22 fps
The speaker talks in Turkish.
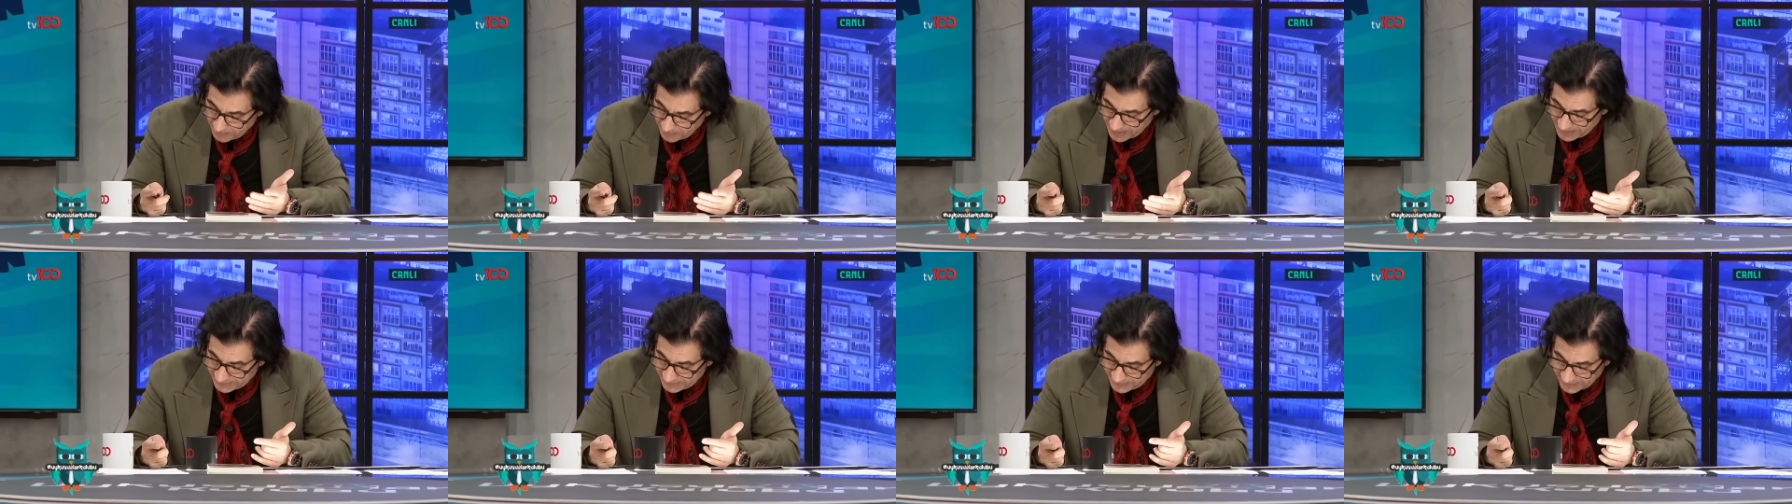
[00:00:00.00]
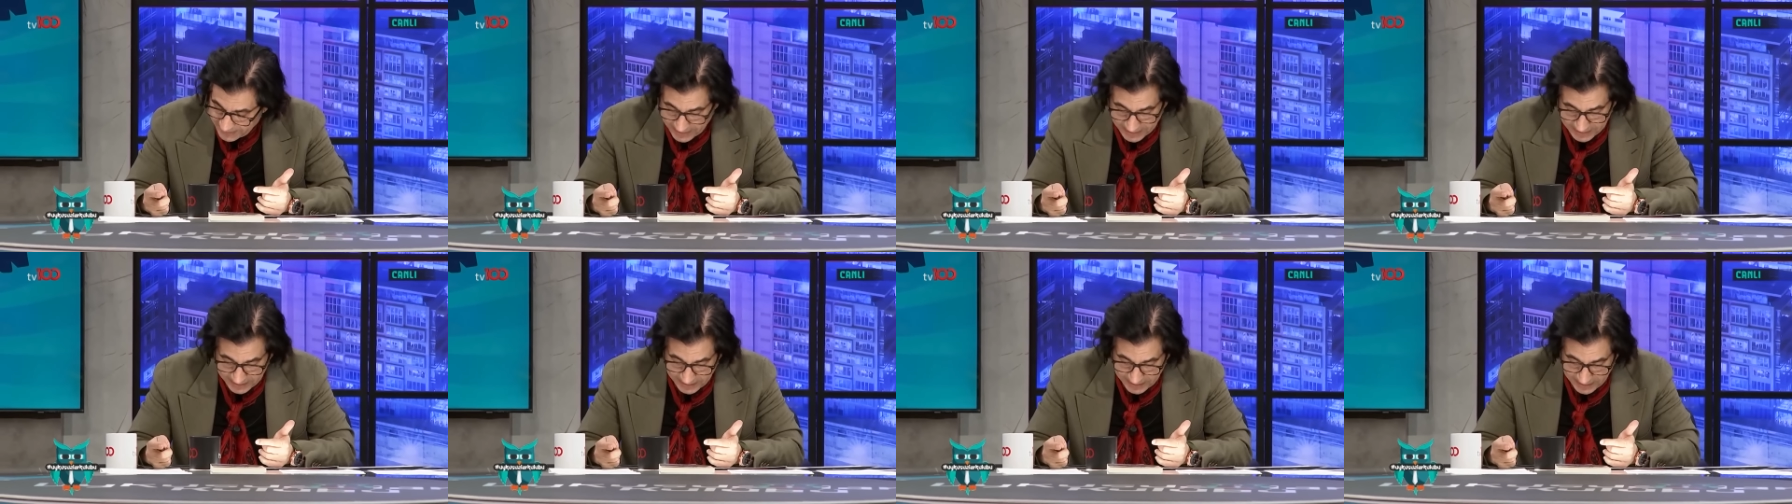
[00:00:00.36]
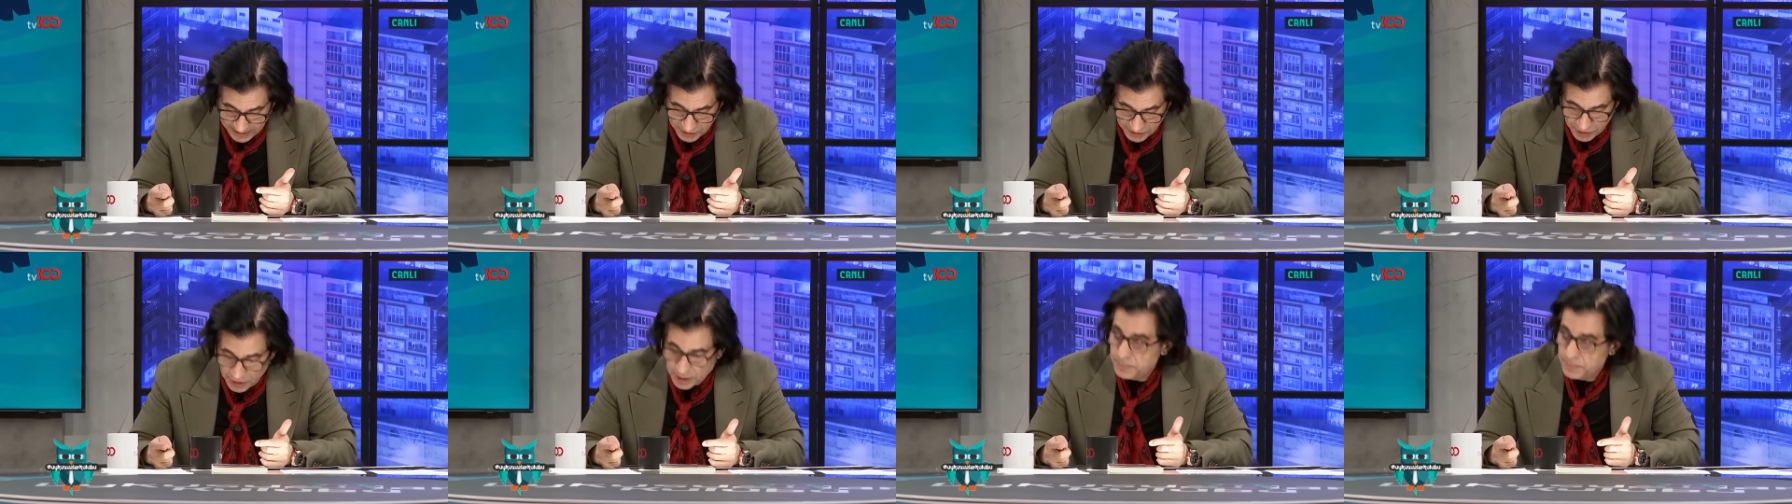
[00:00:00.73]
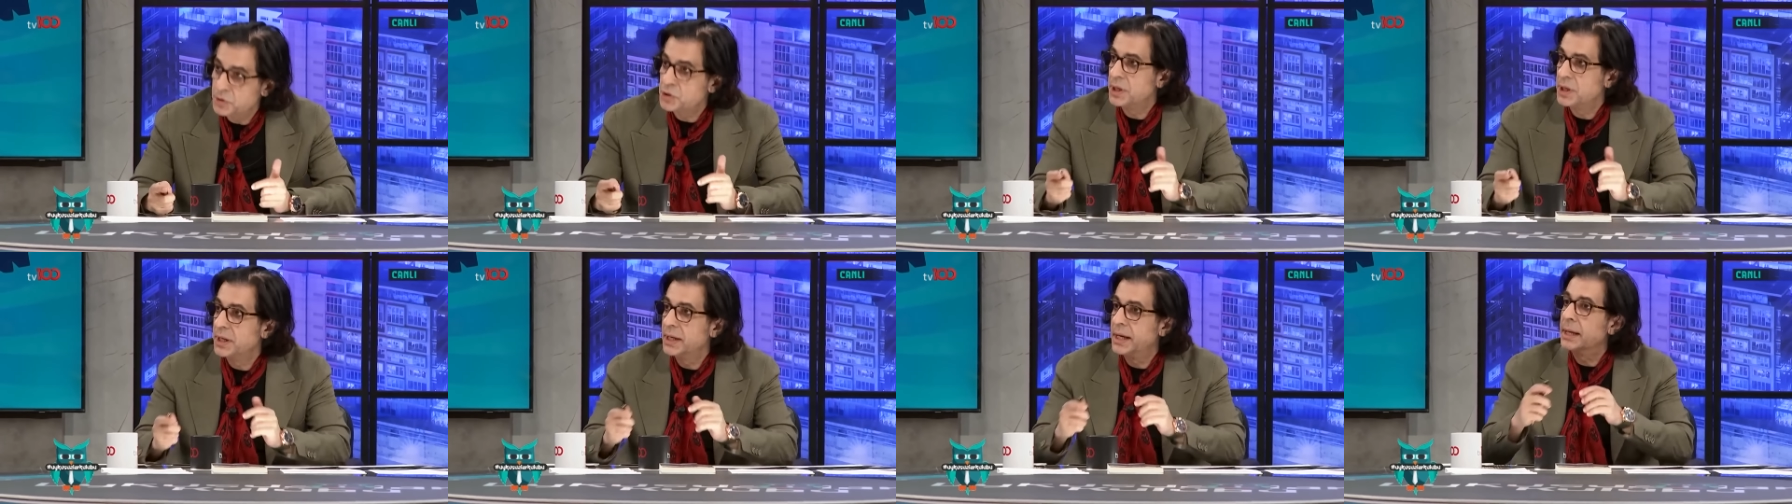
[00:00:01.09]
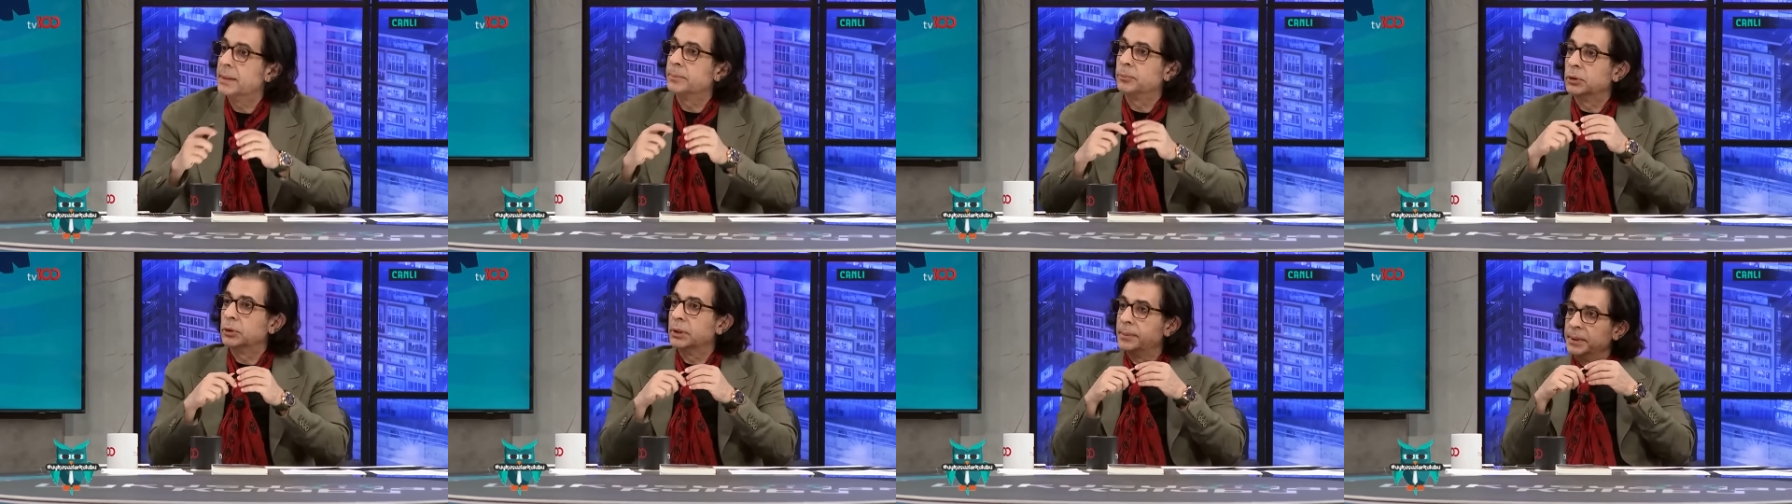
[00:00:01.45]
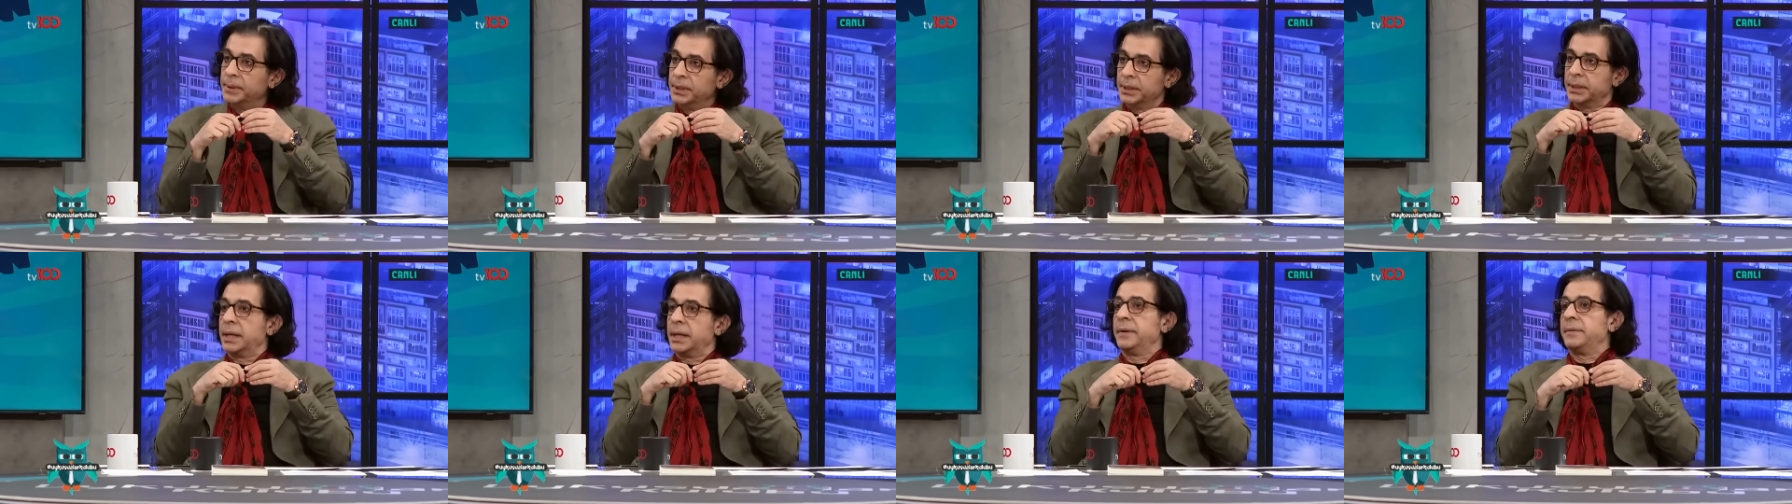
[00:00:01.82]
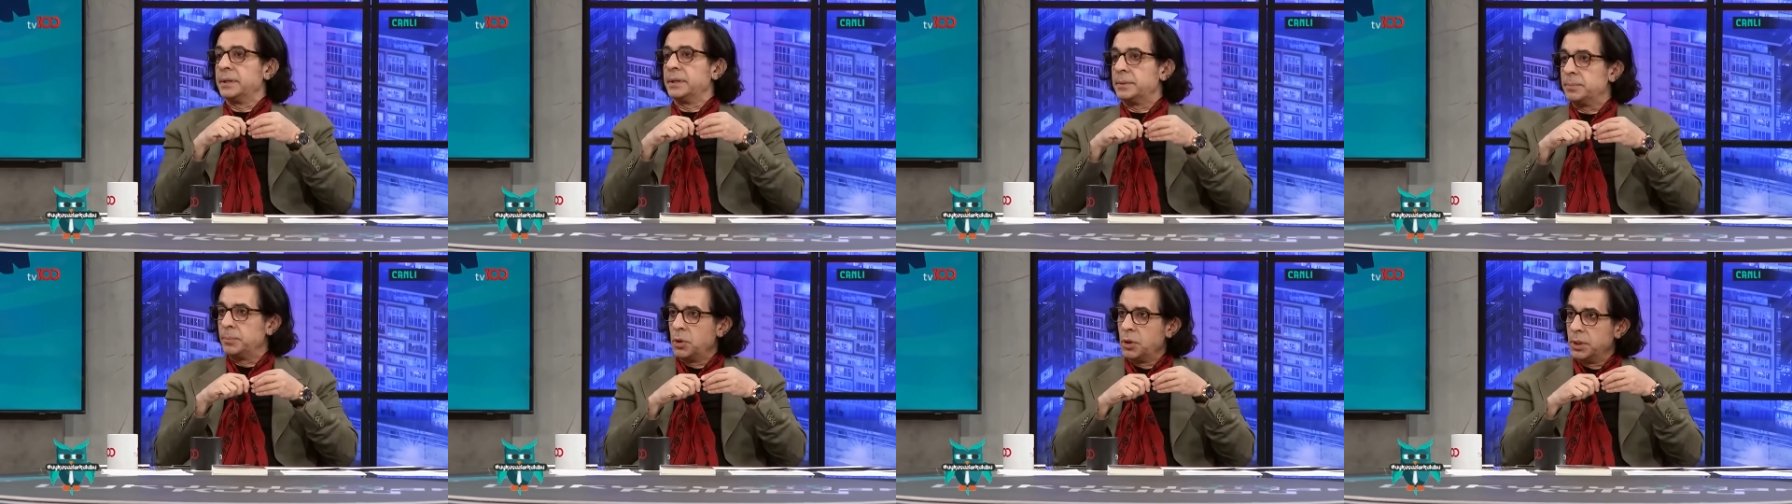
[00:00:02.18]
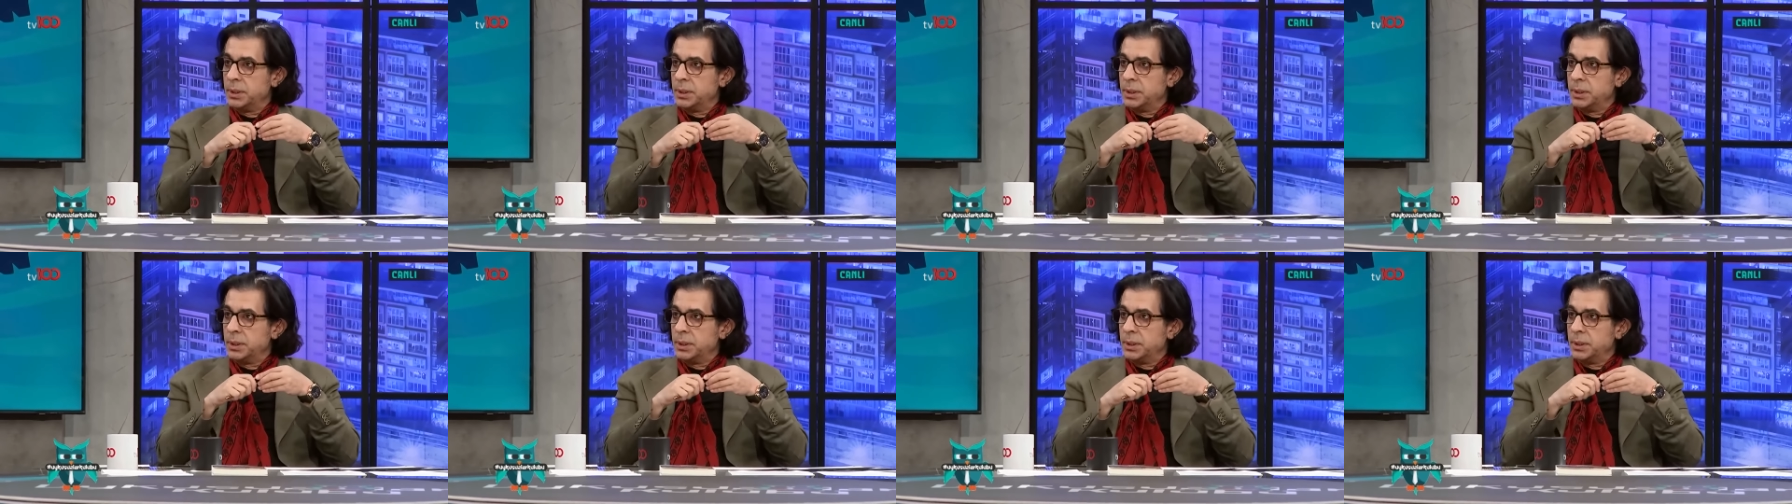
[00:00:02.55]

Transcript: bende de dinlenecek bir şeyler bulabilir. Evet